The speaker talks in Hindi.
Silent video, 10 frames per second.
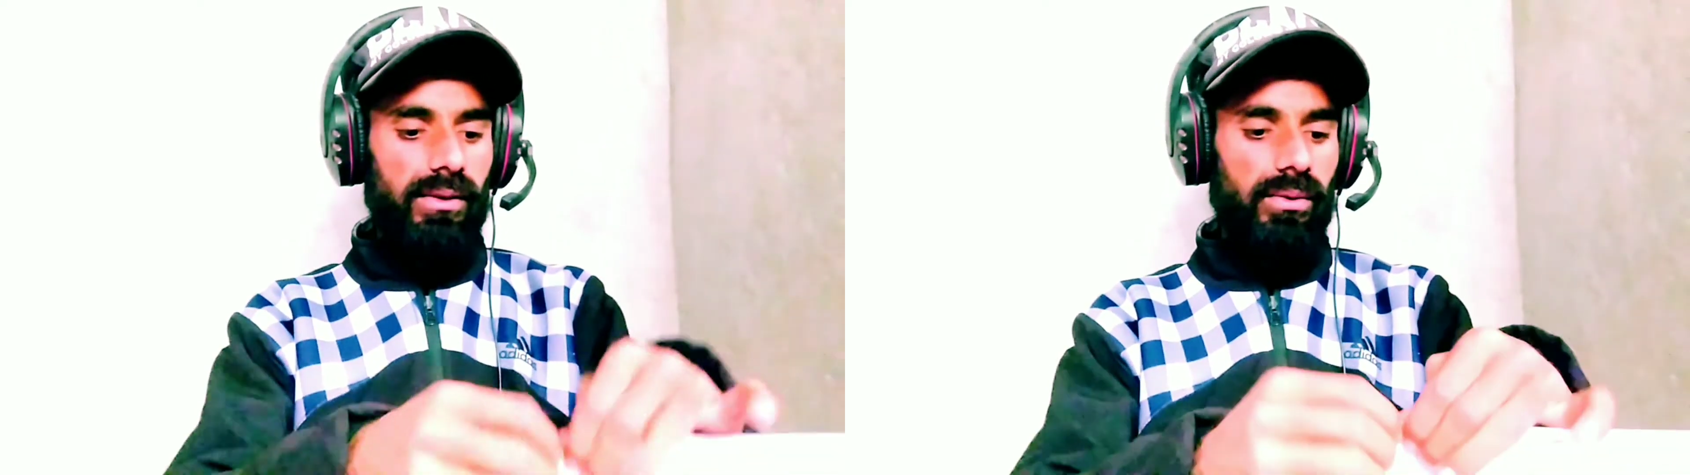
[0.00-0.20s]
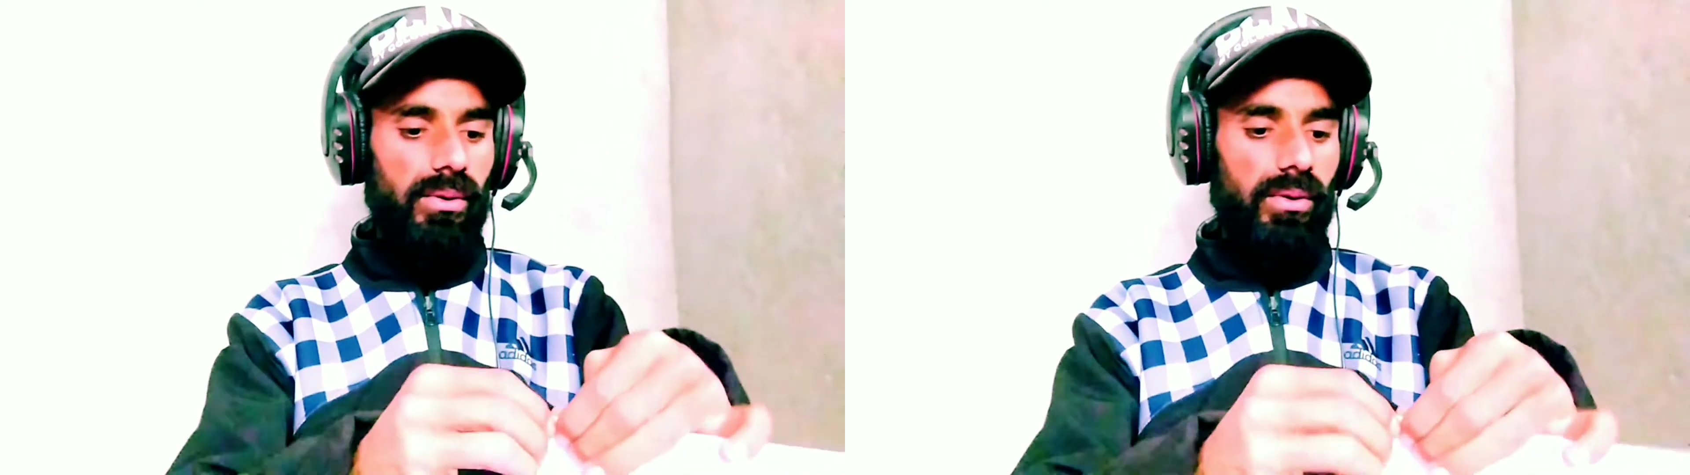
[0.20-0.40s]

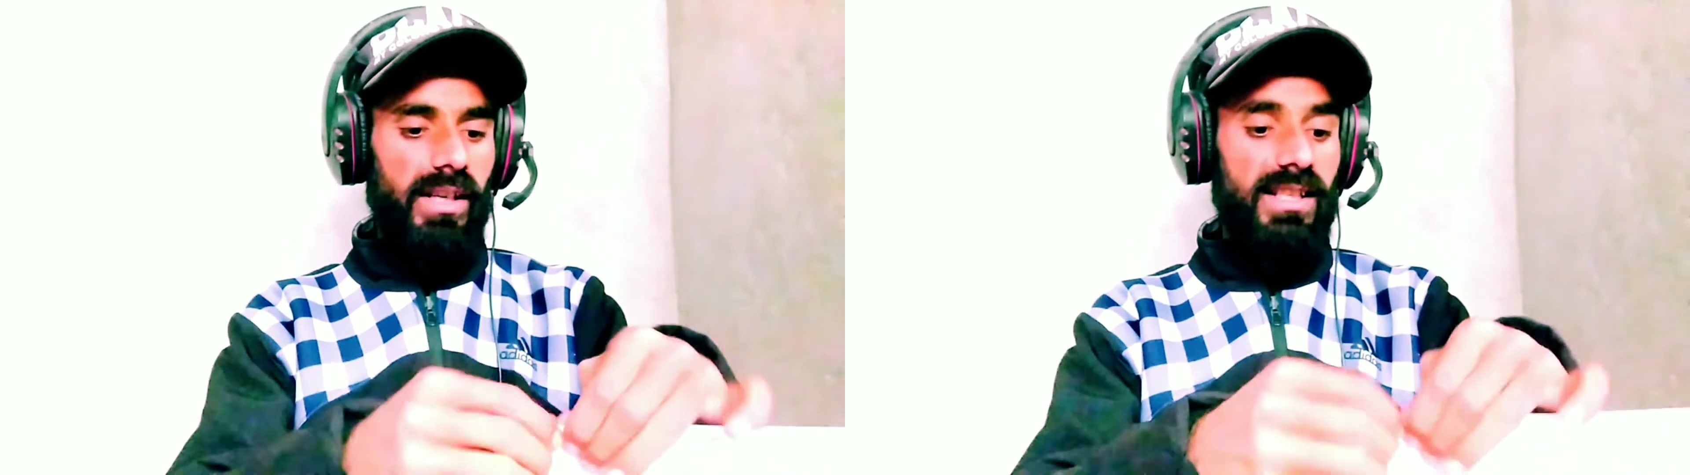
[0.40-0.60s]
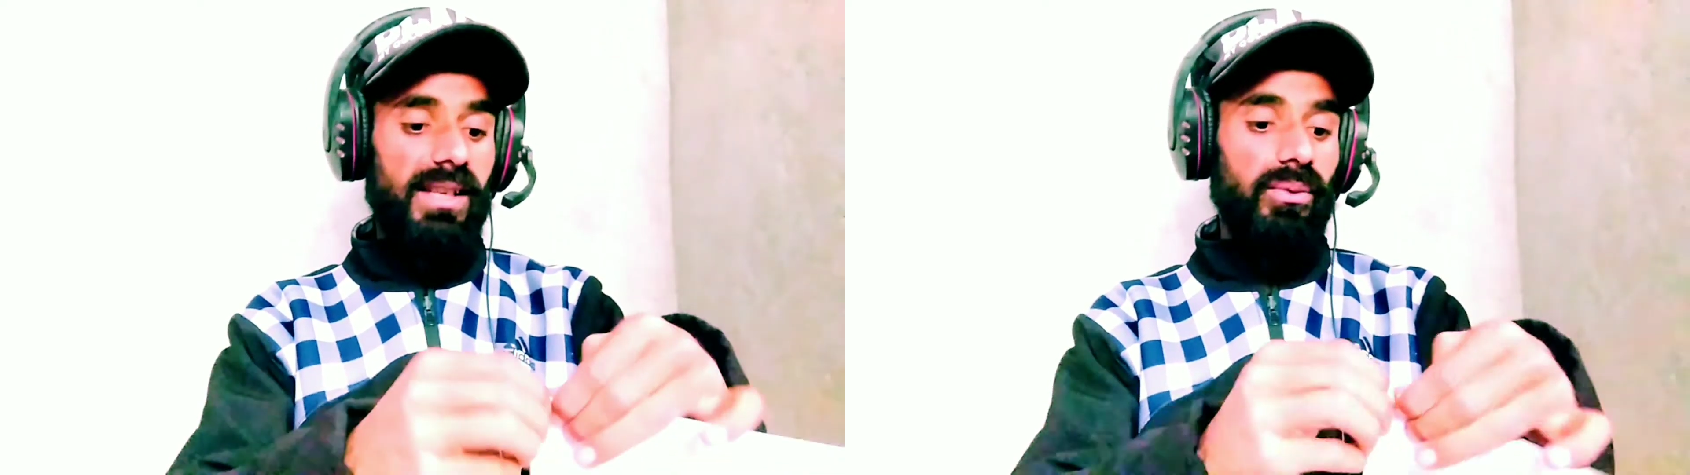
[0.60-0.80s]
तो
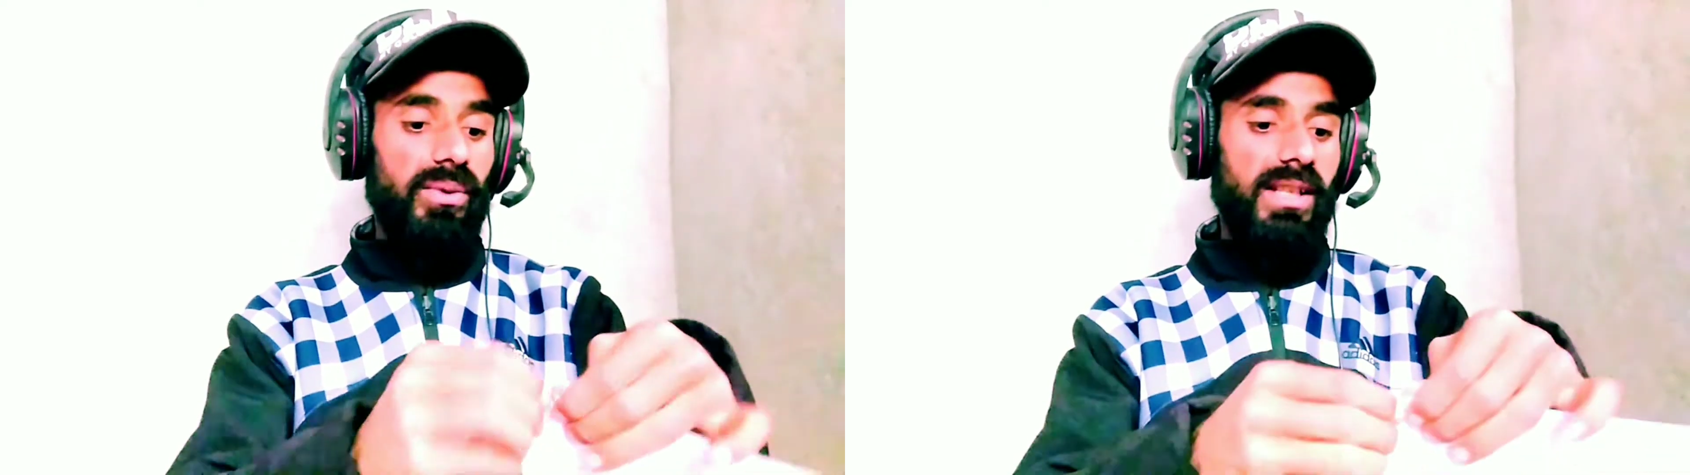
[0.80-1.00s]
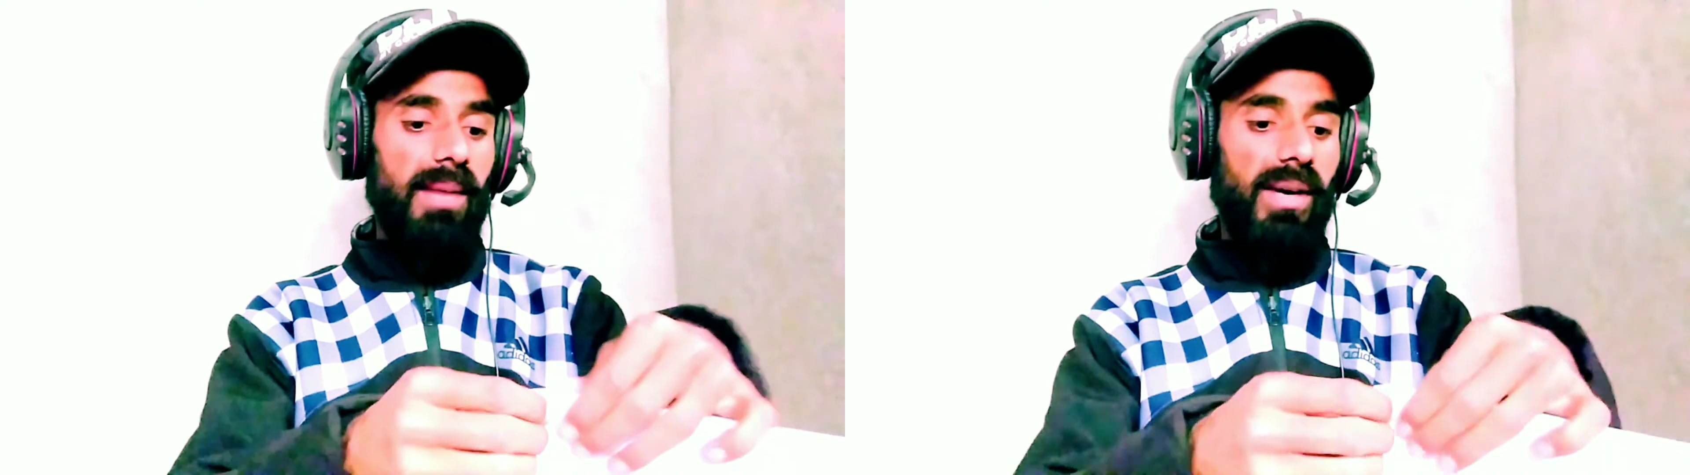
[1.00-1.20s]
इस
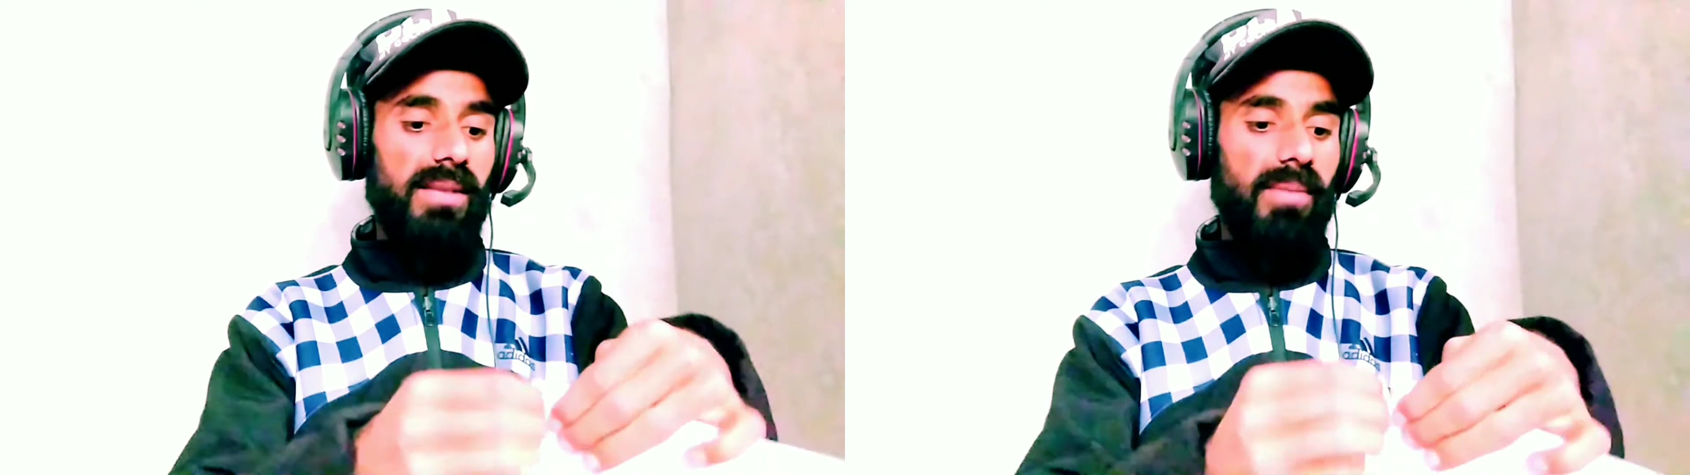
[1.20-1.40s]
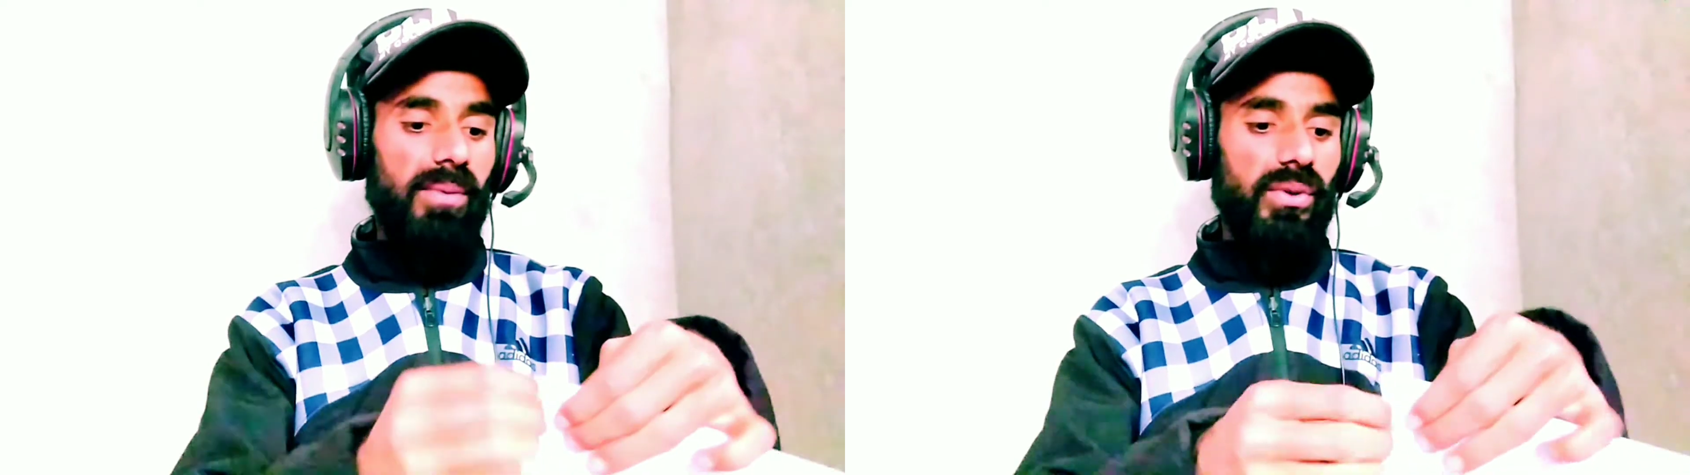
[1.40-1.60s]
उसके
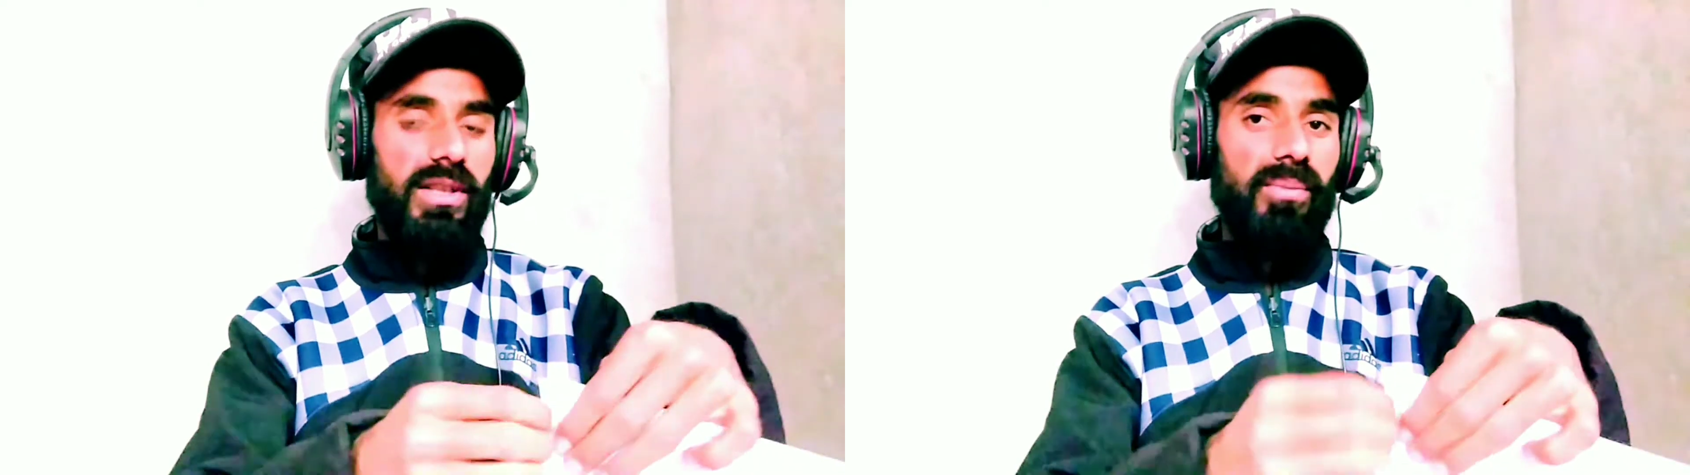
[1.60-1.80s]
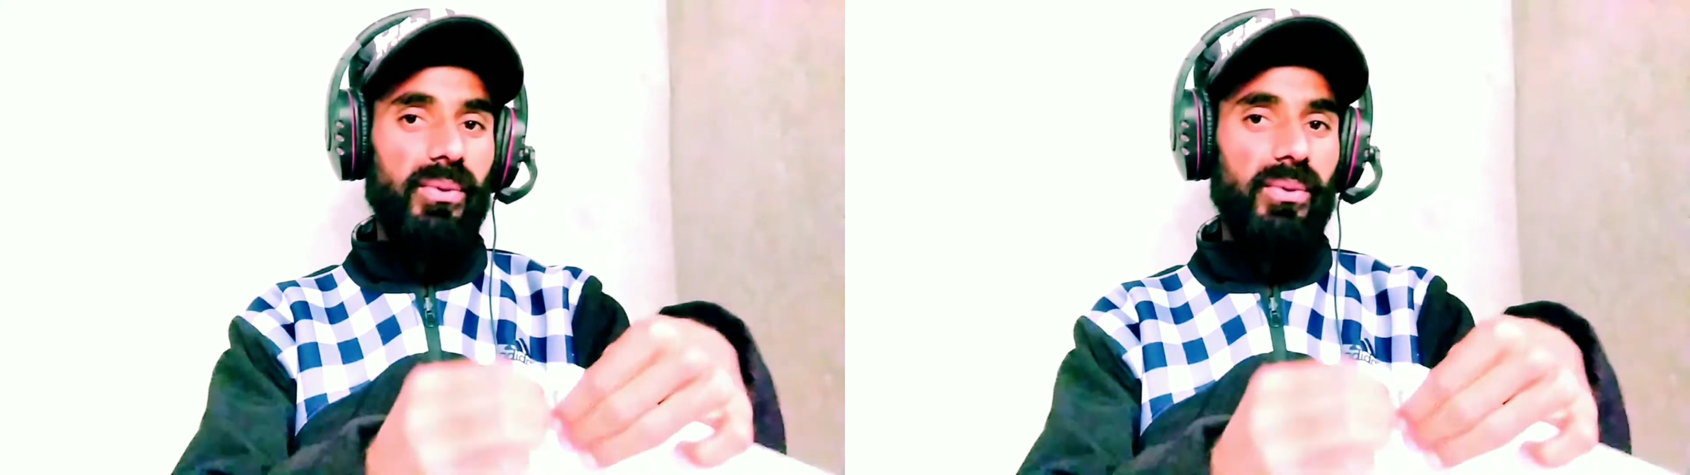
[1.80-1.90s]
बाद मैं आपको सब